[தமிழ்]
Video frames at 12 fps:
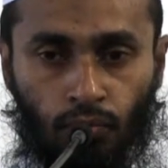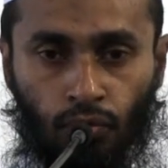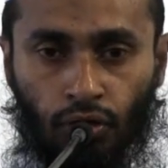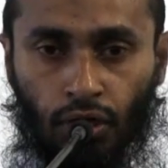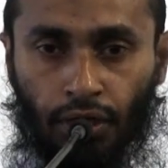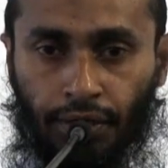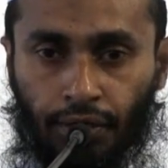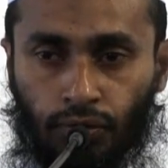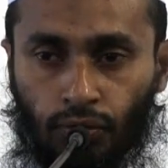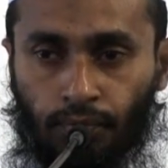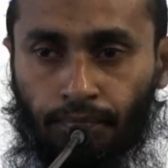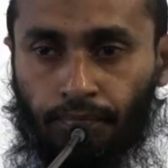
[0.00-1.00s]

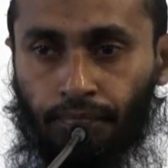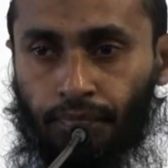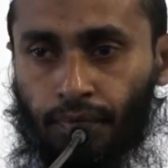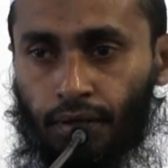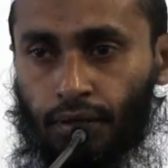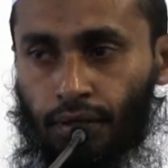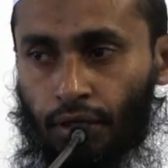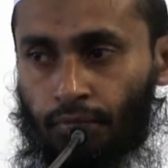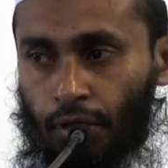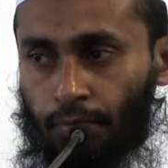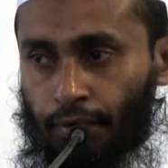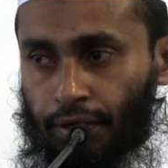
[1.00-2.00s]
புகழனைத்தும்
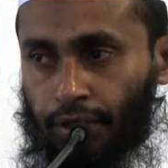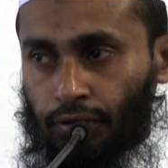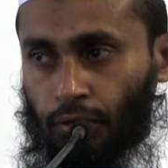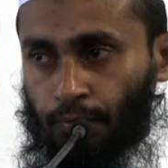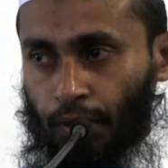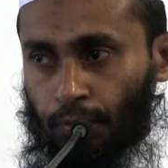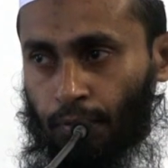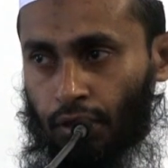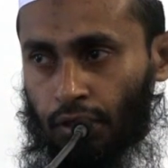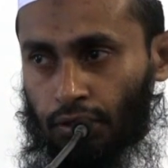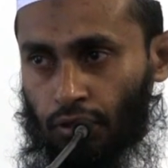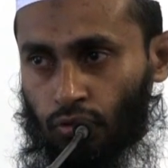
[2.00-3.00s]
எம்மை படைத்து
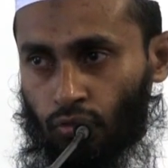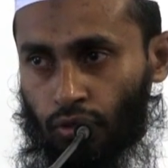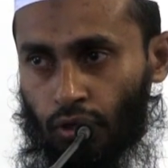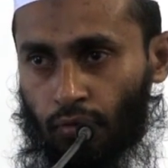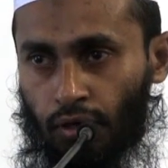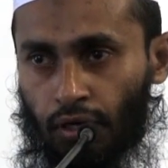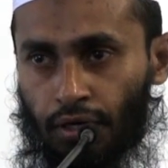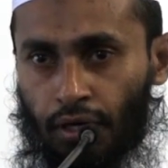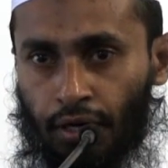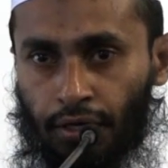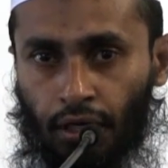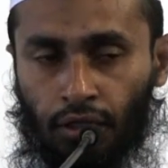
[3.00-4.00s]
பரிபாலிக்கக்கூடிய
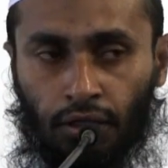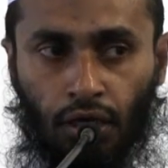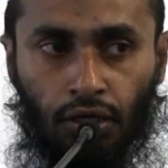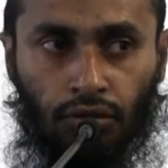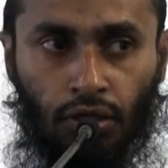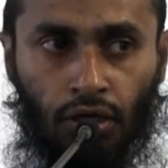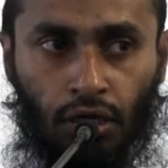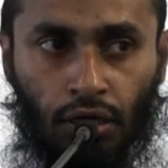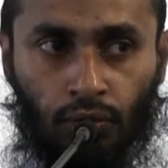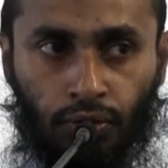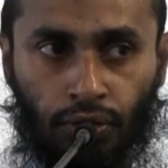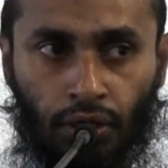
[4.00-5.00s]
வல்லநாயன் அல்லாஹ்
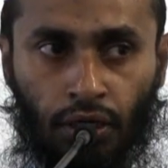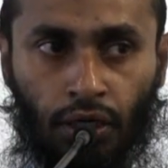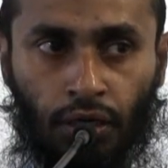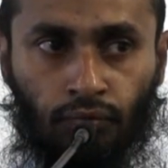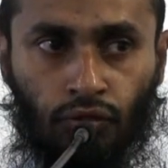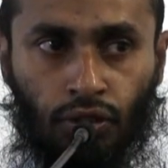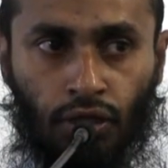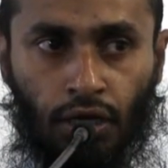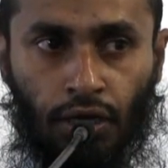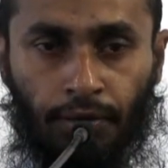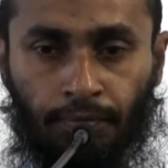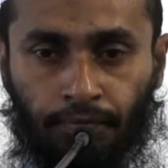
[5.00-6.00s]
தாலாவுக்கு
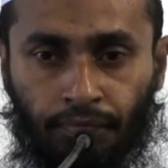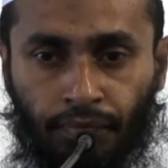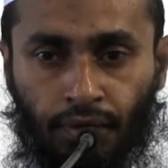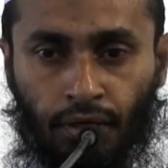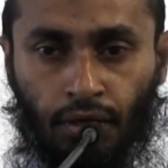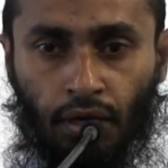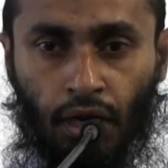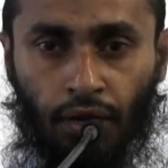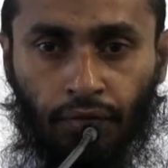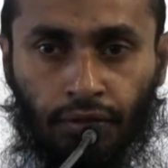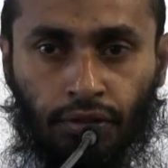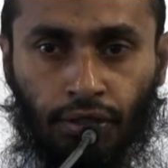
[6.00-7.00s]
அல்ஹம்துலில்லா
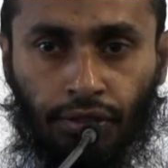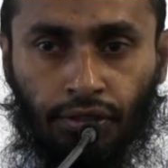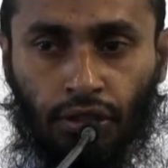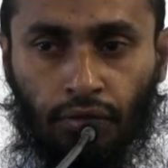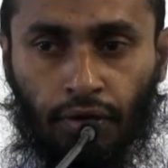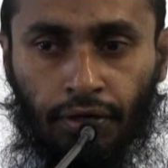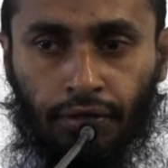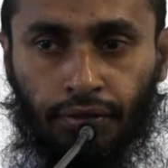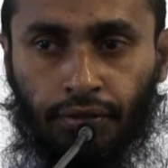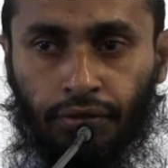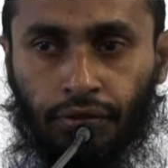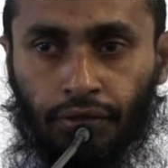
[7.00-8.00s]
அவன் தனித்தவன்
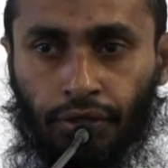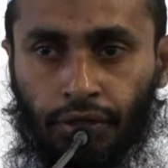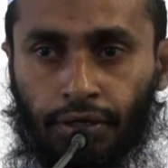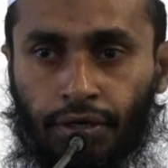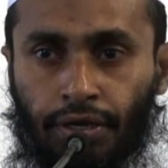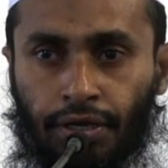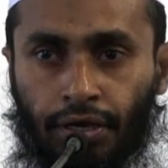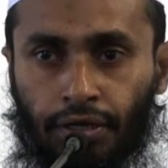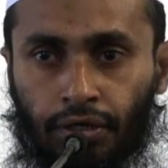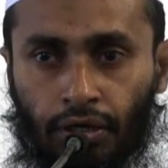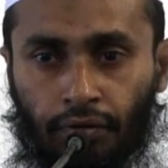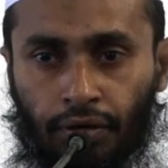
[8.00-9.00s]

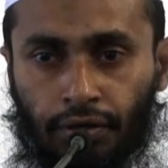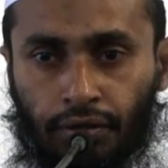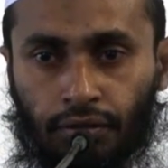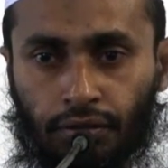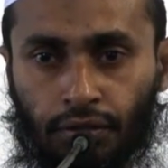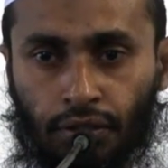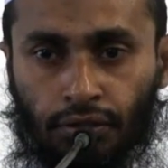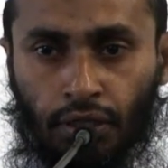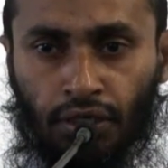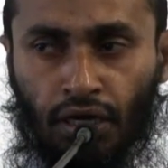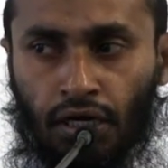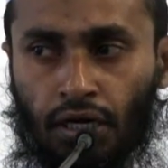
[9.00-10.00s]
ஈடிணையற்றவன்
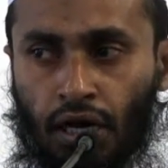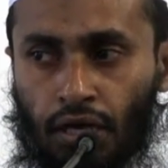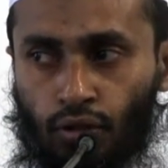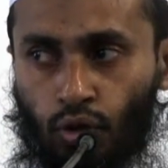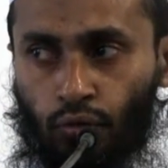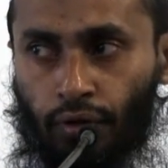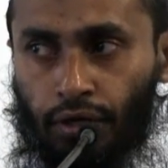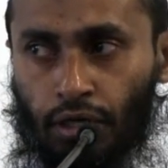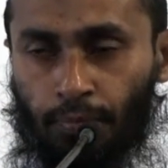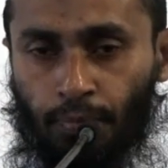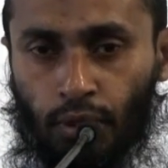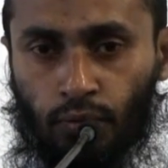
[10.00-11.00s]
தன் அல்லாதோர்
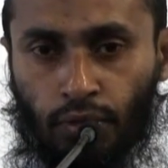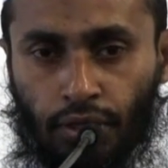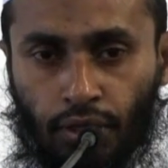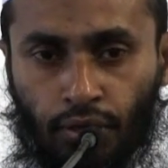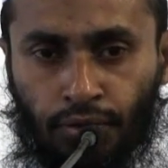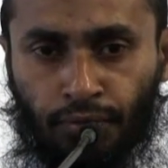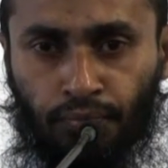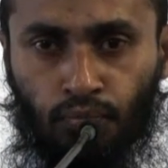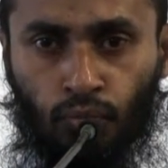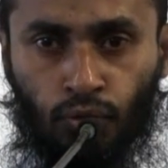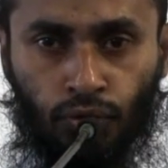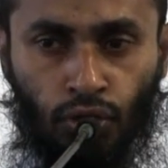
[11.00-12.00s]
வணங்கப்படுவதையே
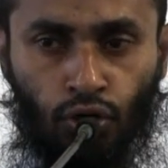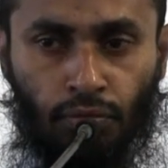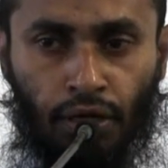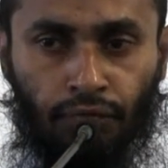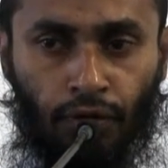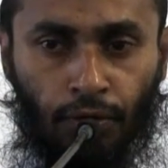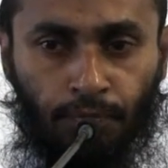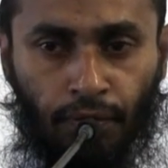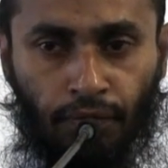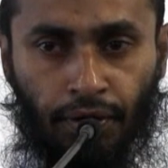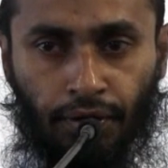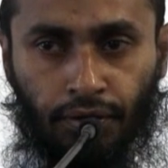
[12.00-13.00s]
முற்றிலுமே
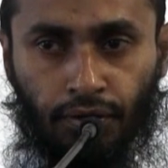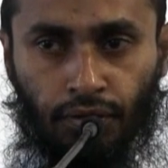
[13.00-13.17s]
வெறுப்பவன்